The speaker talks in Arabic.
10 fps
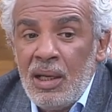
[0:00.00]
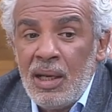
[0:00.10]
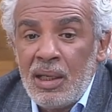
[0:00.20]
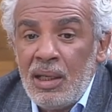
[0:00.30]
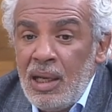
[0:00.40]

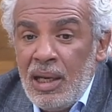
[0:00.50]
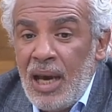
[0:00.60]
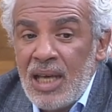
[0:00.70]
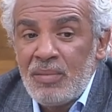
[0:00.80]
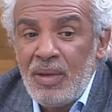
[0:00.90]
لكن اللي
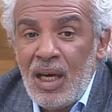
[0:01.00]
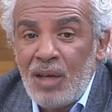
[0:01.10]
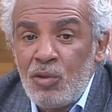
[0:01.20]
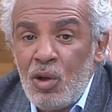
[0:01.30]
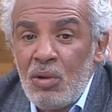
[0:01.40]
حسب ما
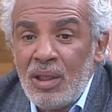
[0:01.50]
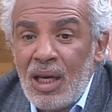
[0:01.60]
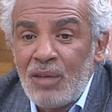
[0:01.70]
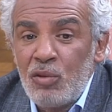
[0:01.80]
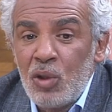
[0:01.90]
نعرفه هو
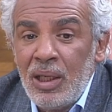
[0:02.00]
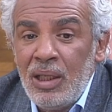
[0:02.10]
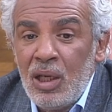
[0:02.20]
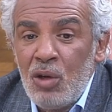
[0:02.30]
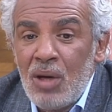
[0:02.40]
نعرفه
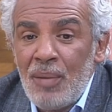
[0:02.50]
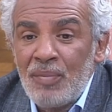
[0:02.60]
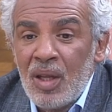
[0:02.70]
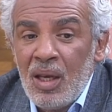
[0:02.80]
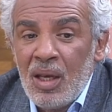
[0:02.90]
اللي هو
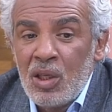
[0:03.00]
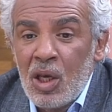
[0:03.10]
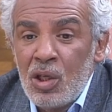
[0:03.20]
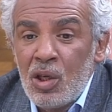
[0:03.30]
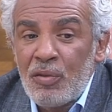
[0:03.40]

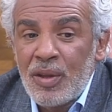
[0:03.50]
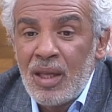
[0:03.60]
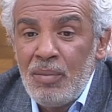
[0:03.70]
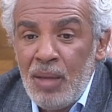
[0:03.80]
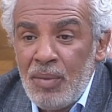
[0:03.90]
يرفض
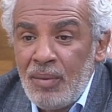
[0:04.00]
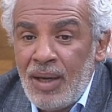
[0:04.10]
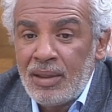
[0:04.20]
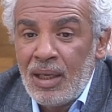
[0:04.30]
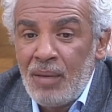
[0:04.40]
تماما
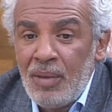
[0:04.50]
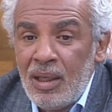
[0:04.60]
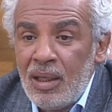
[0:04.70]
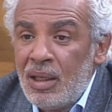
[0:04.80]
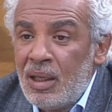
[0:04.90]
معناتها العمل
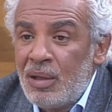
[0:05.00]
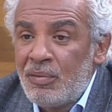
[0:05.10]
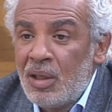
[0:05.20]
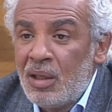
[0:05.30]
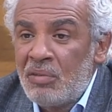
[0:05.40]

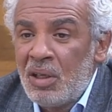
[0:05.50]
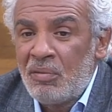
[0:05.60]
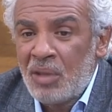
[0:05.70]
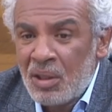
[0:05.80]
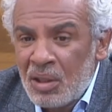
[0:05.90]

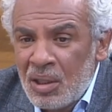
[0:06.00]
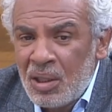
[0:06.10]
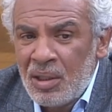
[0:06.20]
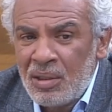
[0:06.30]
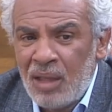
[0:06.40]

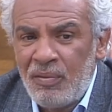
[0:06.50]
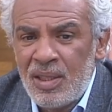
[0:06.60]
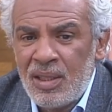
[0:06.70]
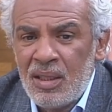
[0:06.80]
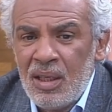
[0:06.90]

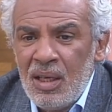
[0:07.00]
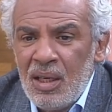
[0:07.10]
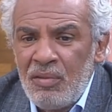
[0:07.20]
التلفزي هذا علاش